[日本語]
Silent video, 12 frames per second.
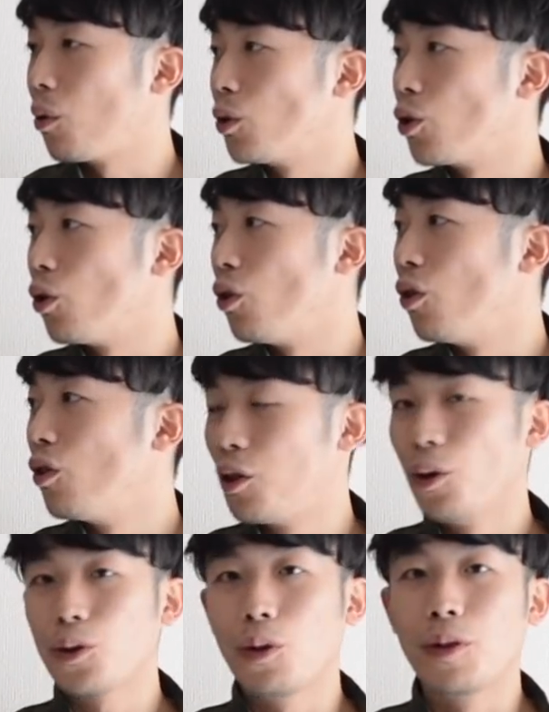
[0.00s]
構その
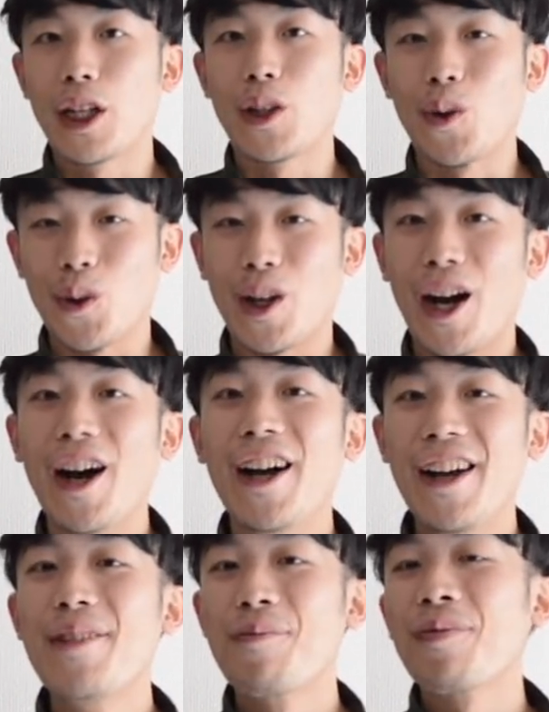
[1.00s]
玄人向けというか
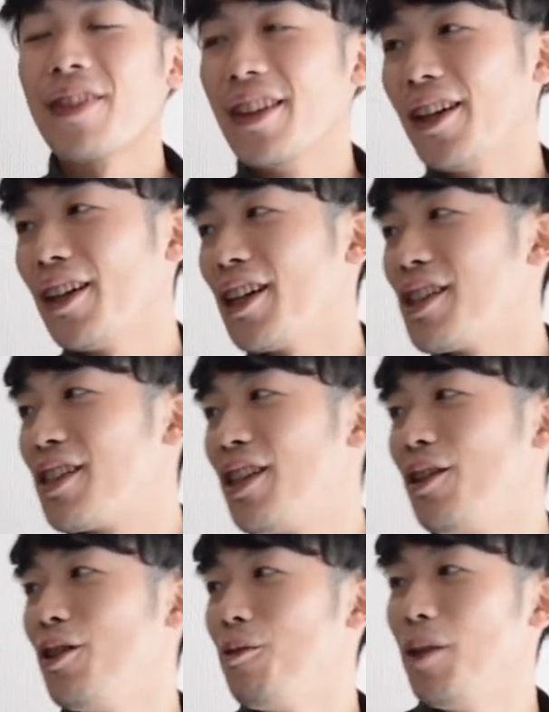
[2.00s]
なかなか知っ
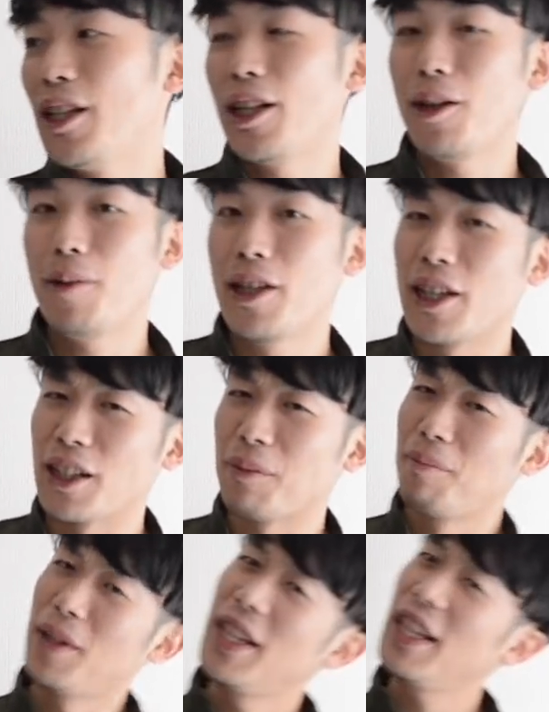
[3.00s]
てる
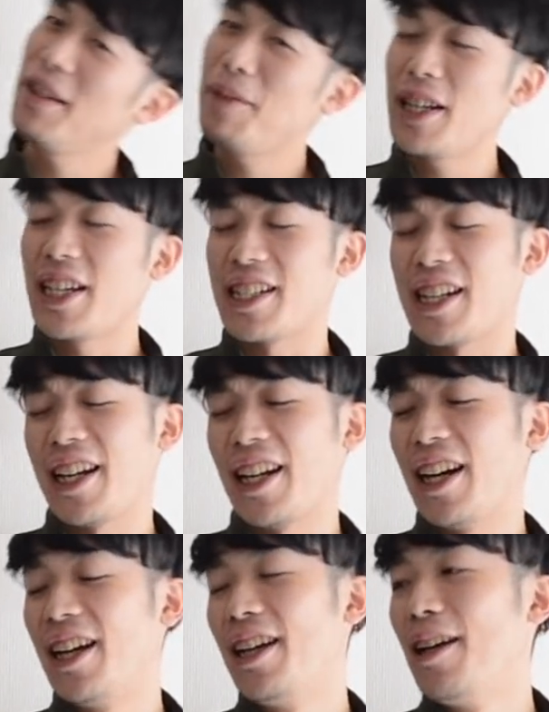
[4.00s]
ミリタリーマニアミリタリーマニアじゃない
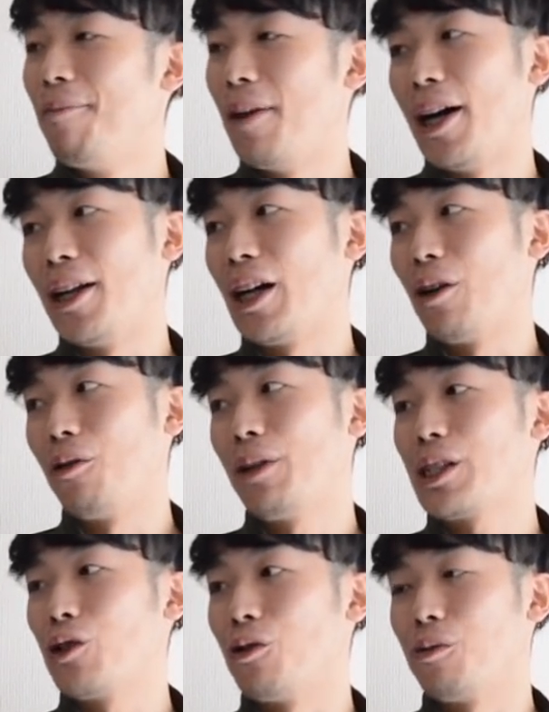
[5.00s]
なまあ、あの
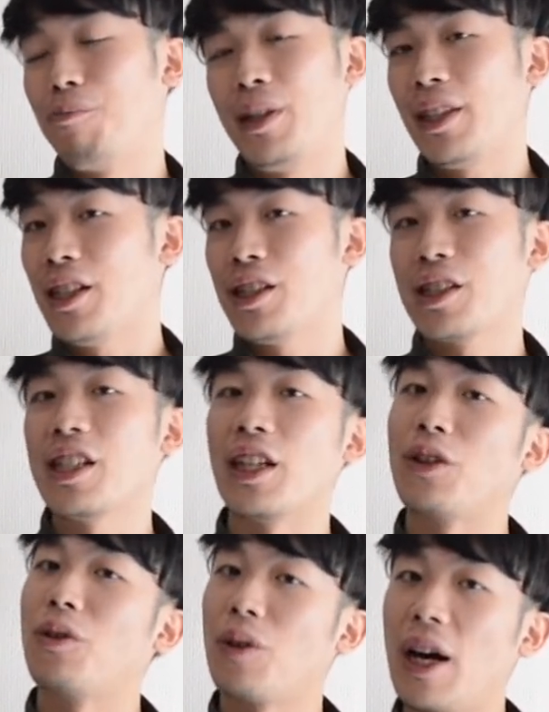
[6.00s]
ファッションヴィンテージ好きな
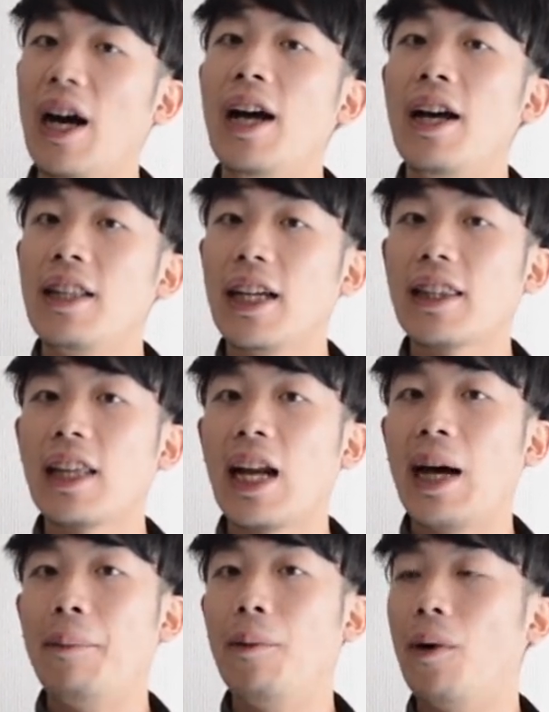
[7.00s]
人とかだった
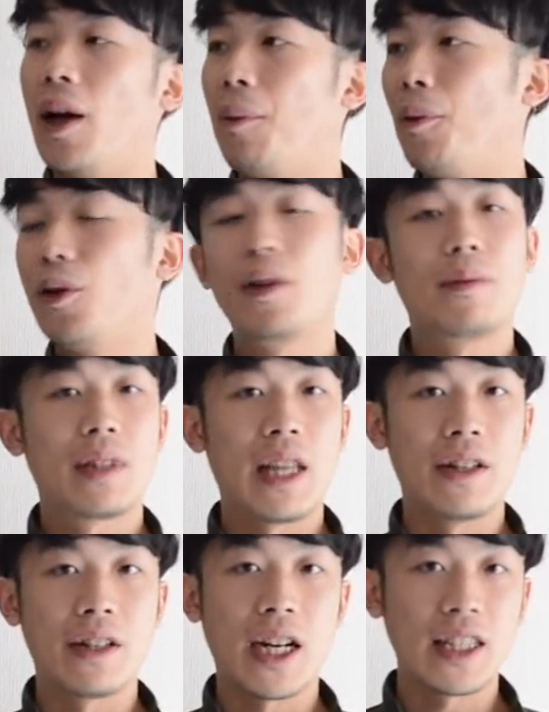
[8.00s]
らもうあの持っ
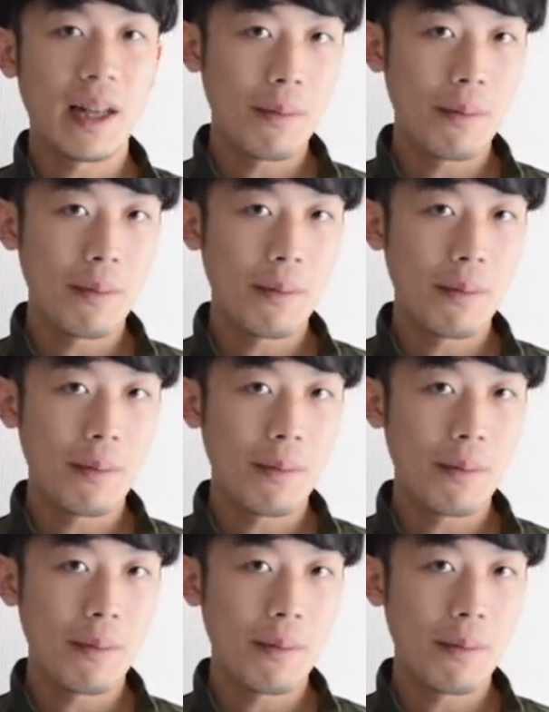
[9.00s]
てる方